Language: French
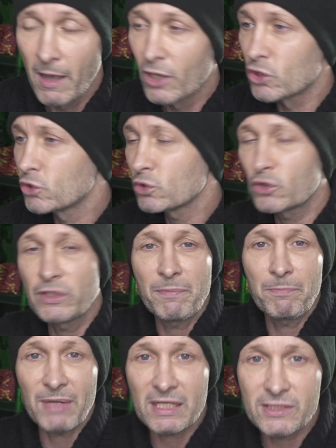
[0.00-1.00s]
Je ne connais
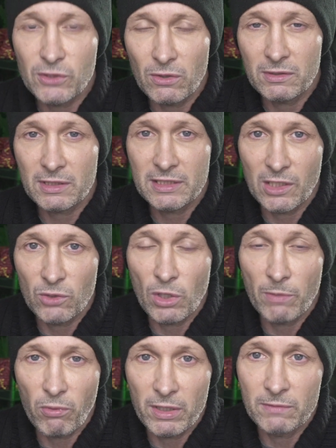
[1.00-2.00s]
personne qui a eu
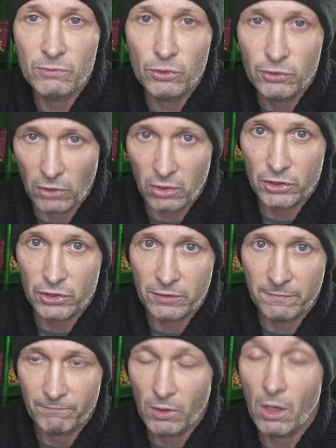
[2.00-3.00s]
un problème de torche.
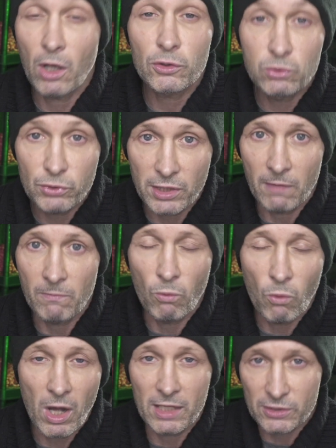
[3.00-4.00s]
En tout cas,
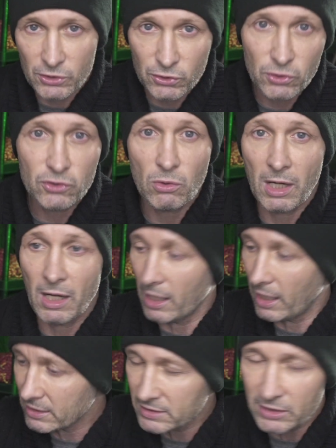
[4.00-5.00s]
moi, ce soir-là,
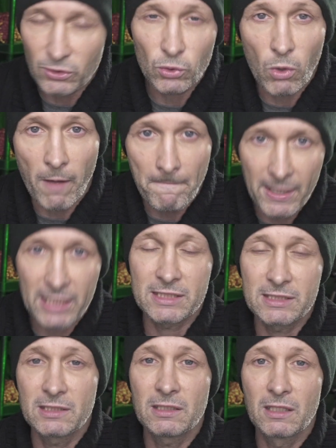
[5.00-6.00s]
à cet endroit
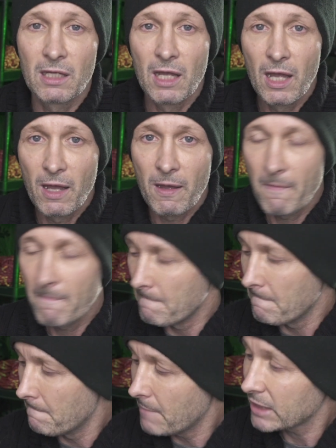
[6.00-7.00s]
précis,
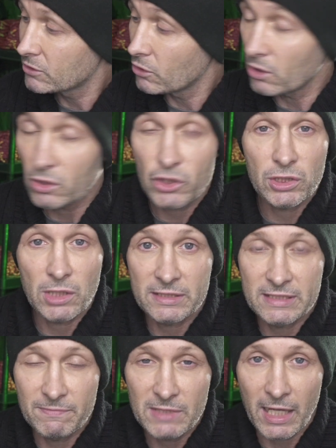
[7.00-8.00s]
ma torche
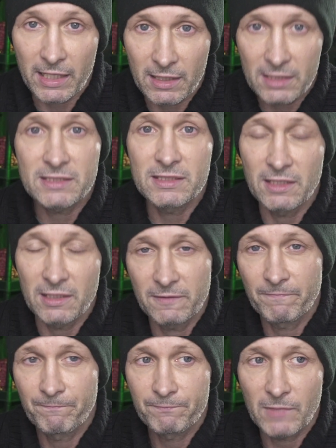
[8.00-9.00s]
s'est mise à grésiller.
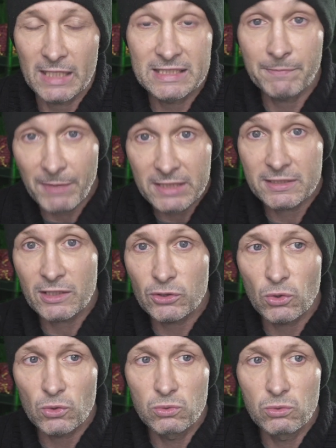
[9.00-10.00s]
Elle s'est pas éteinte
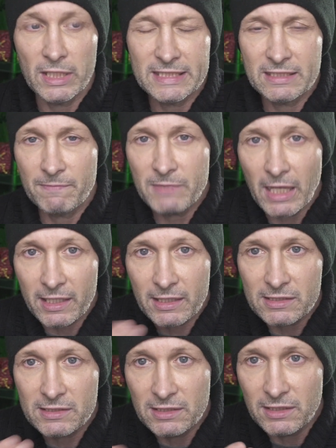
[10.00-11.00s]
d'un coup, elle s'est mise à
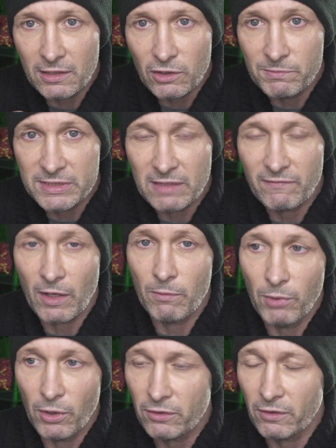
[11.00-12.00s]
grésiller, comme s'il y avait un
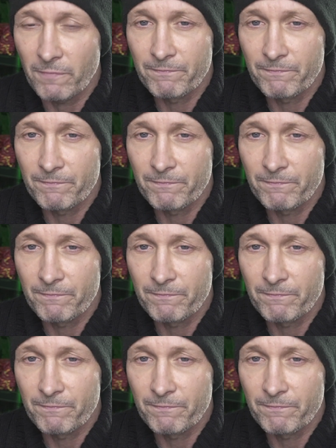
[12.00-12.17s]
bug,